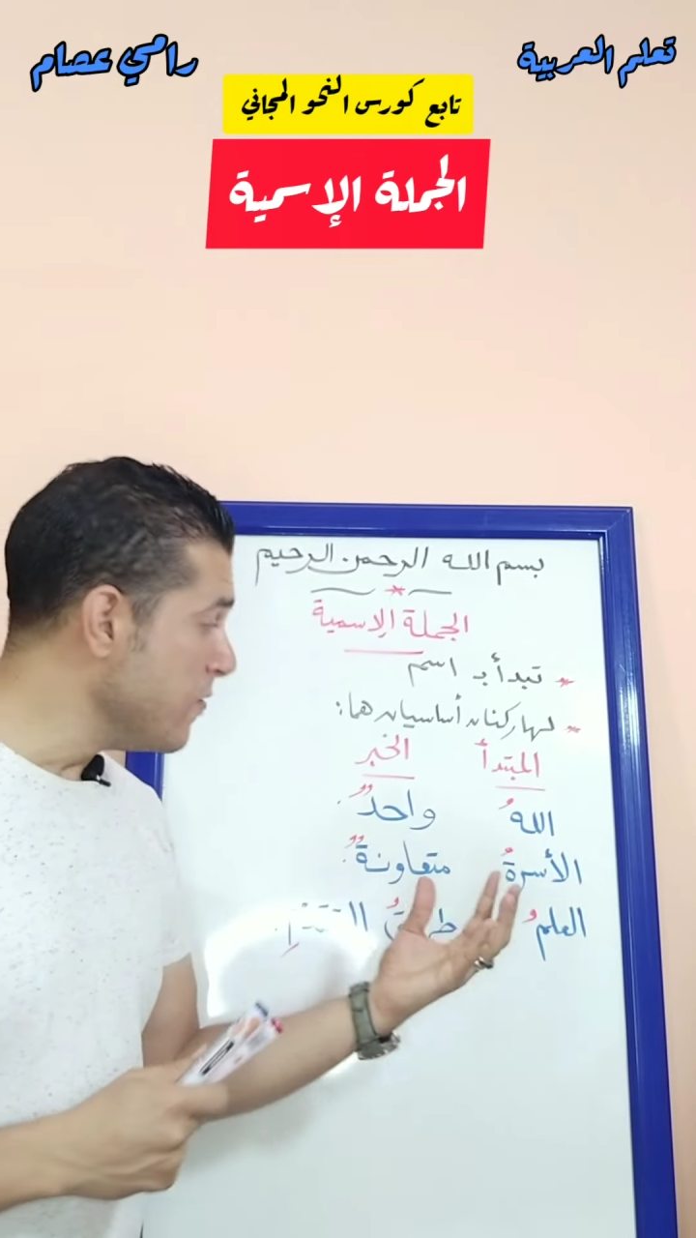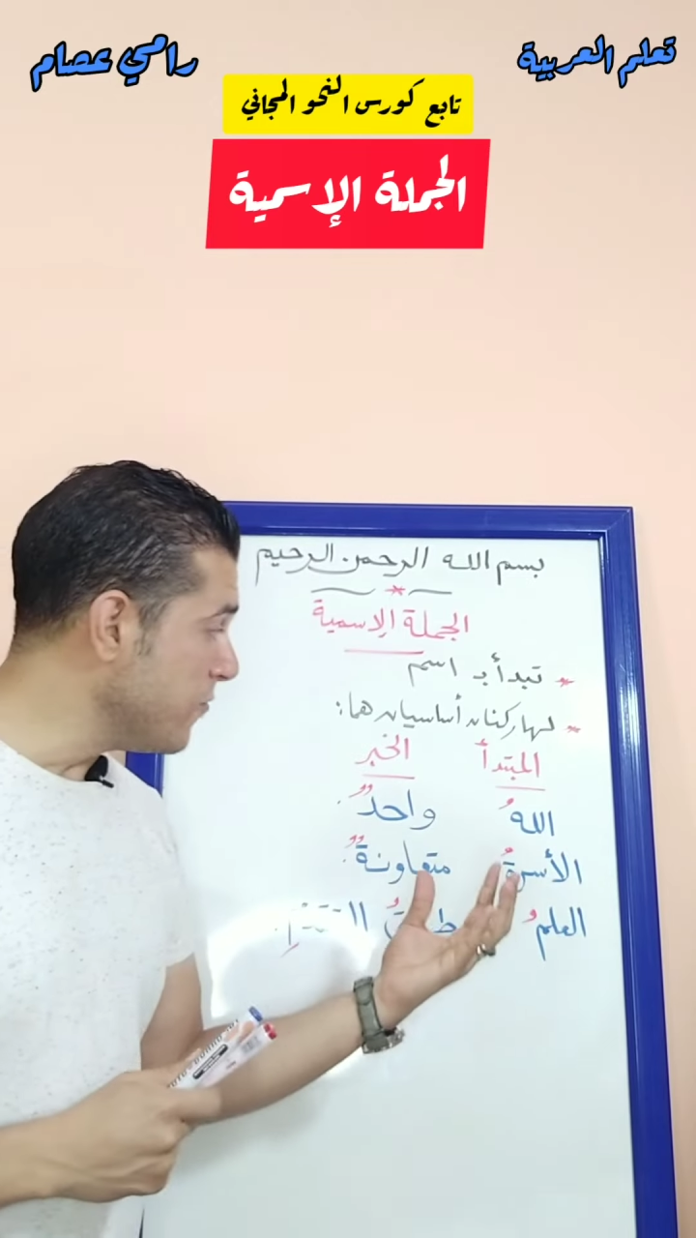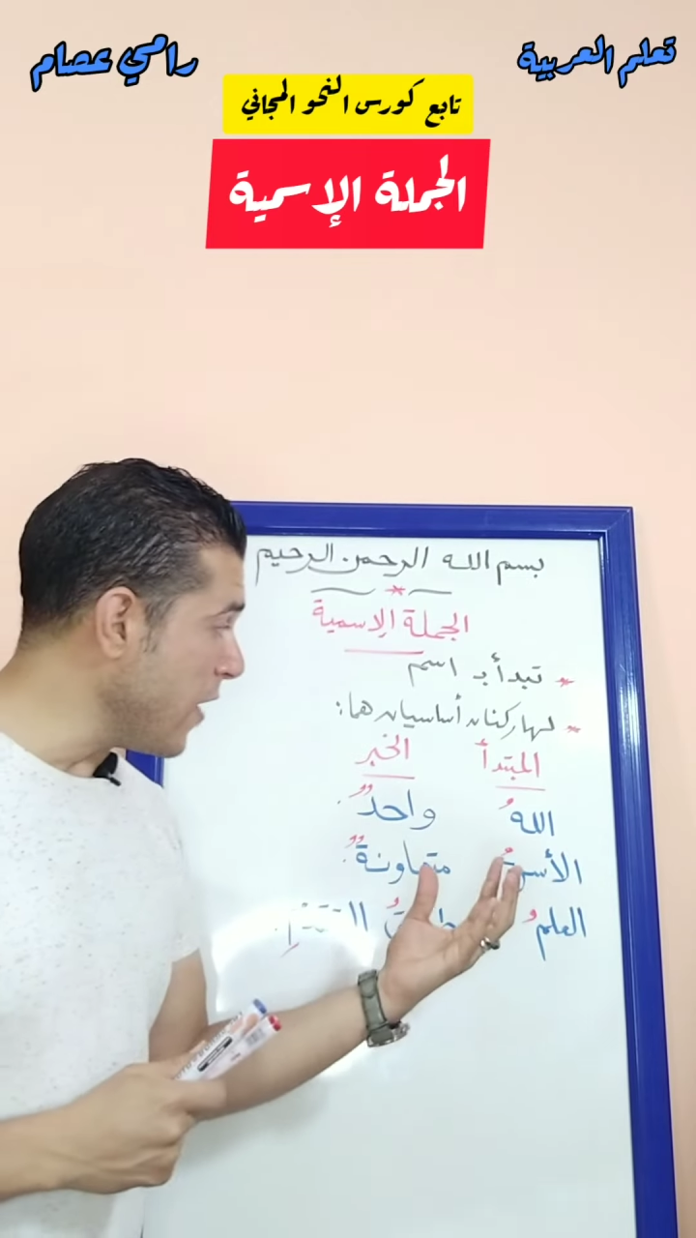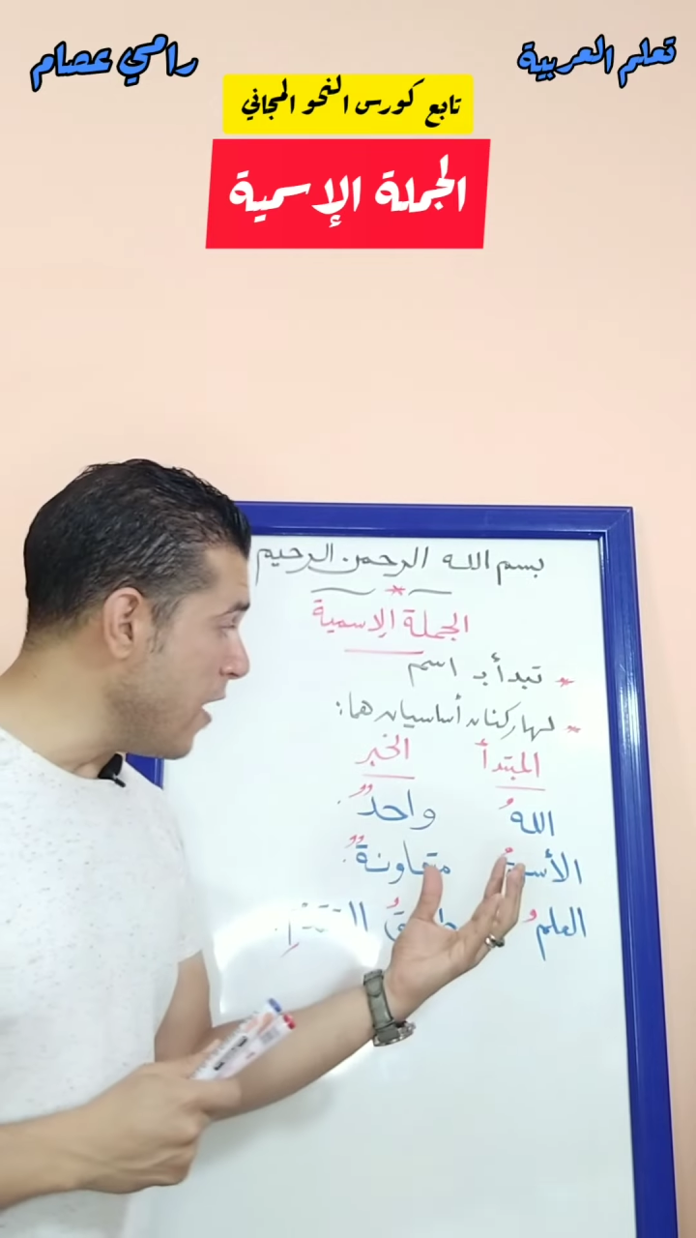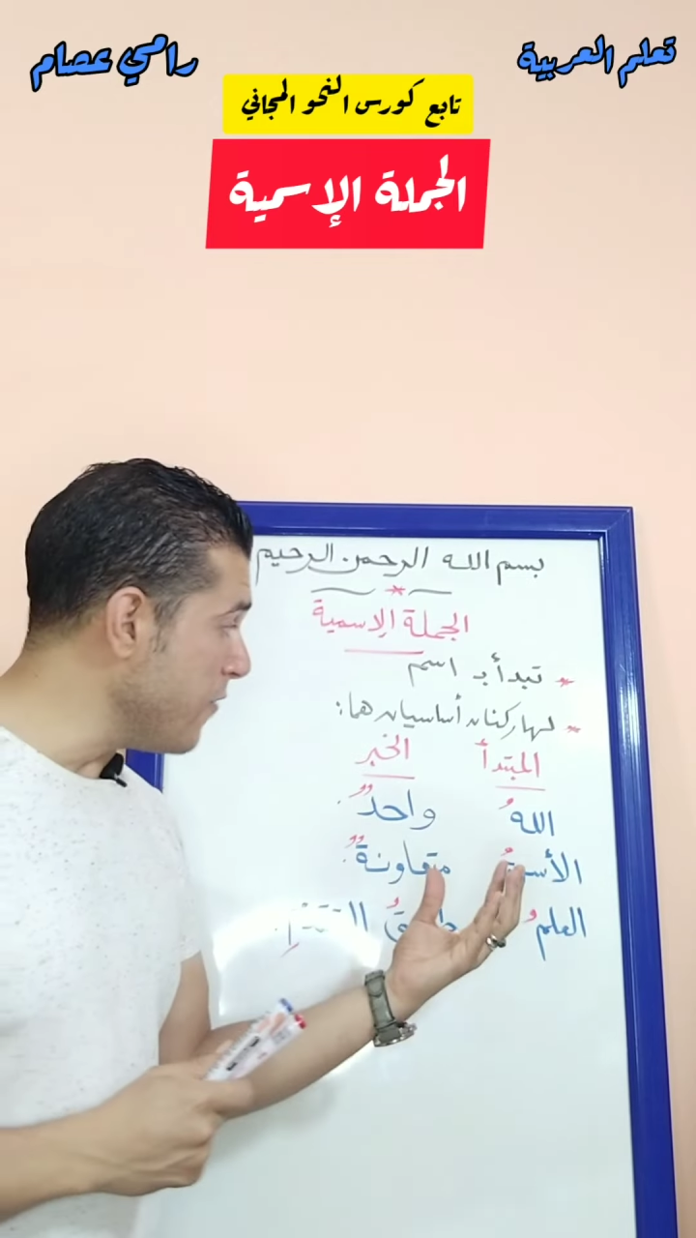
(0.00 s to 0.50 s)

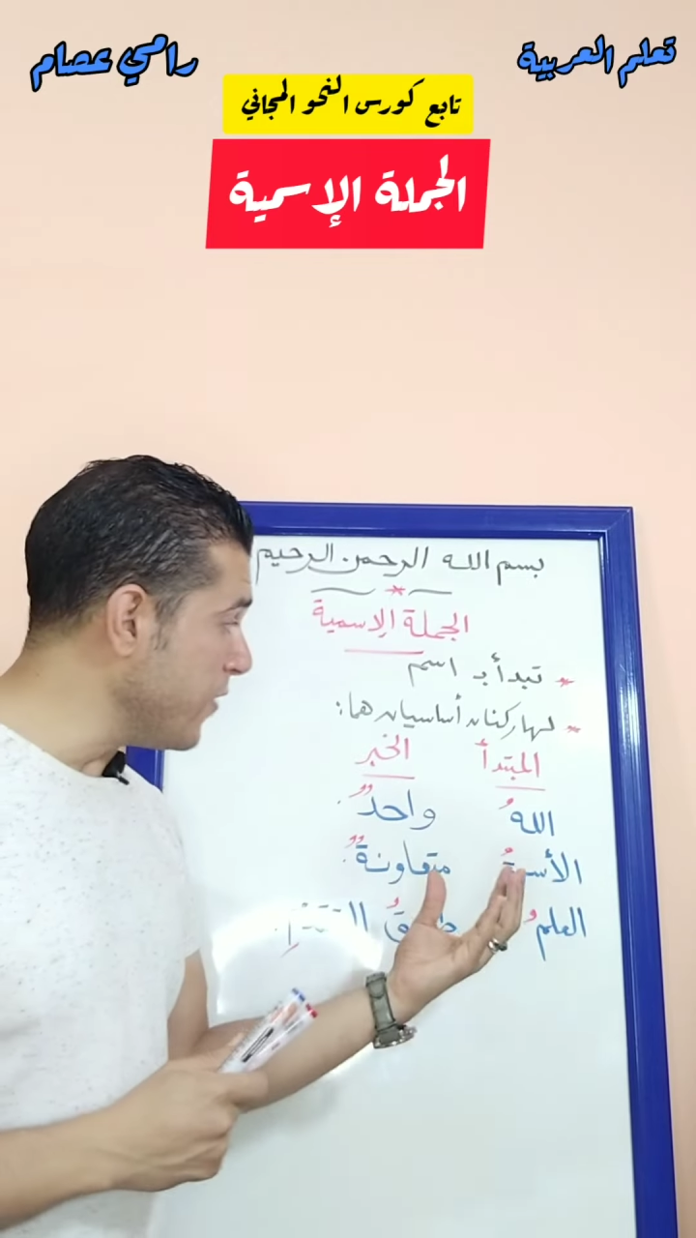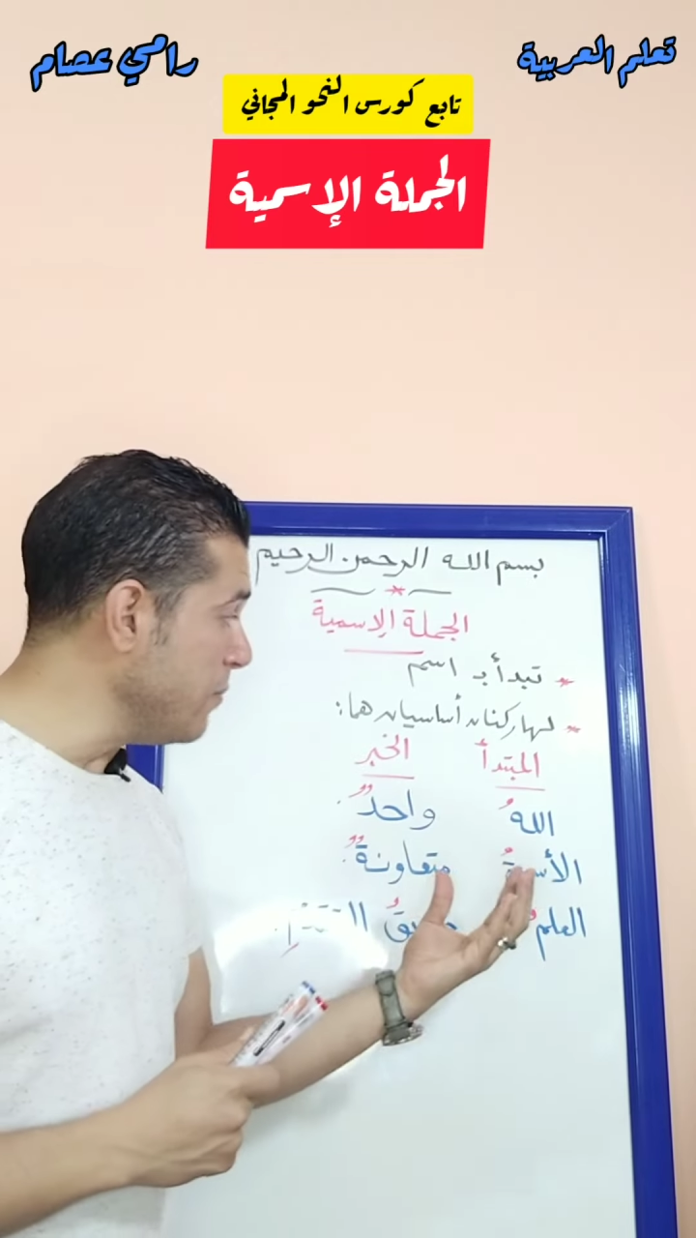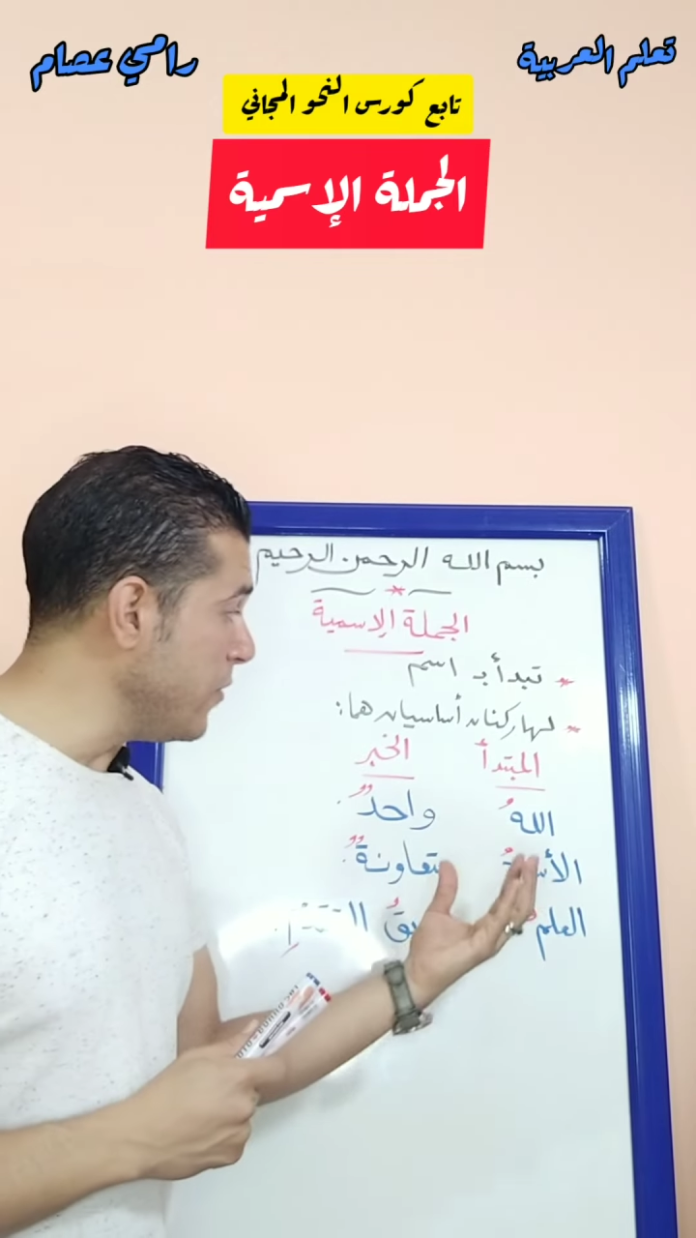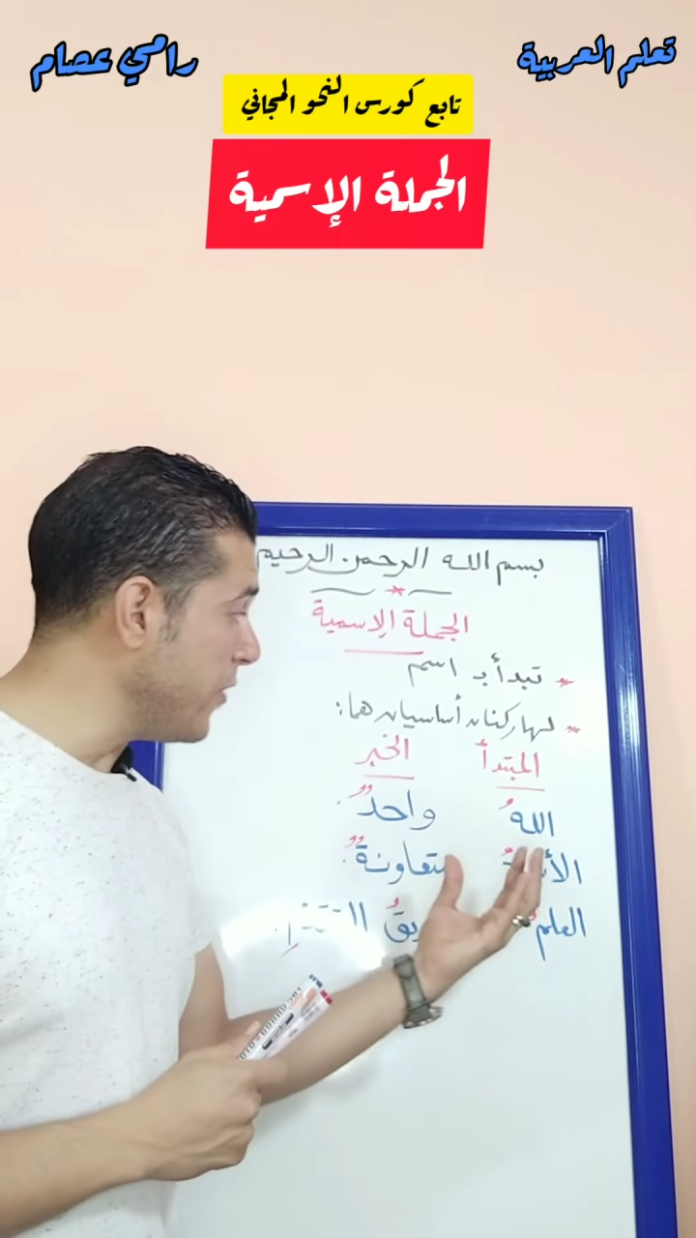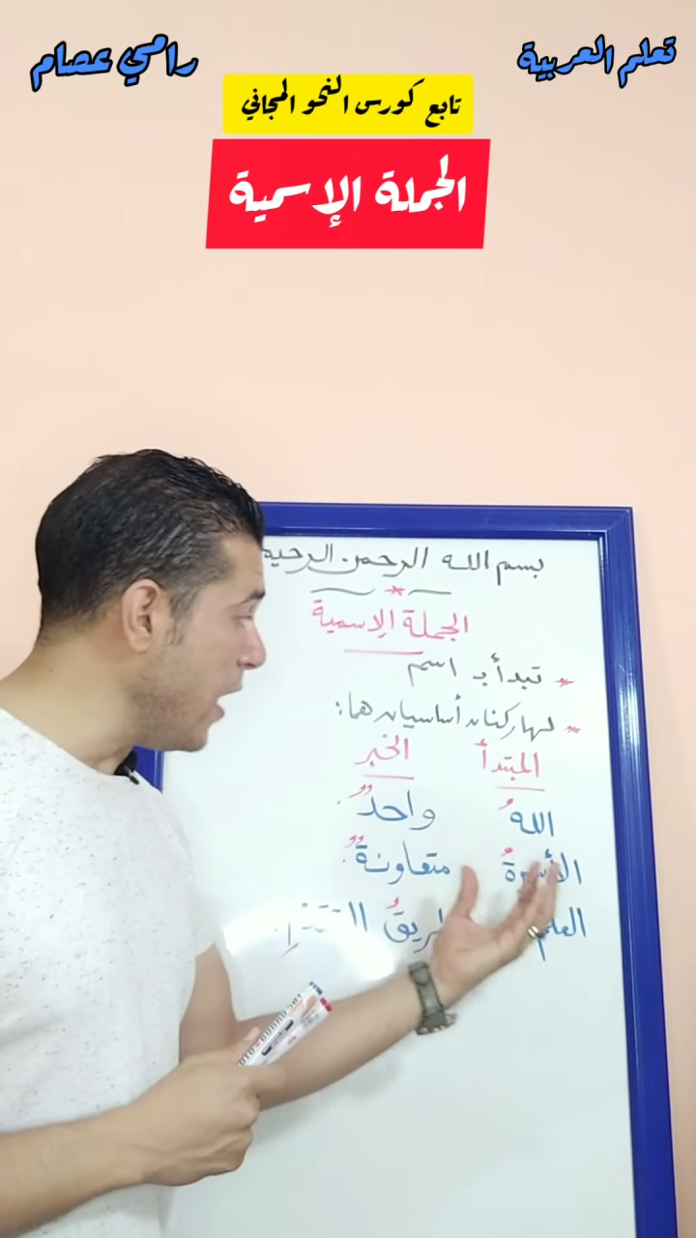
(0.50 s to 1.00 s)
ففي
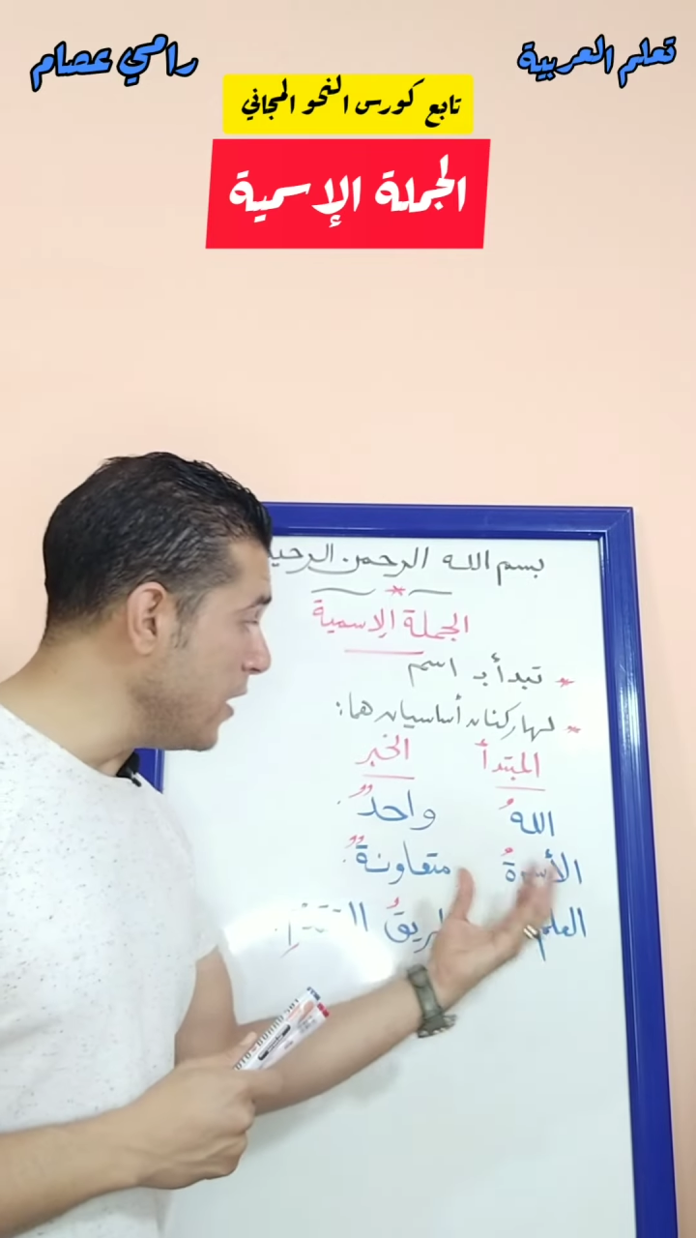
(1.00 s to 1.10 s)
المثال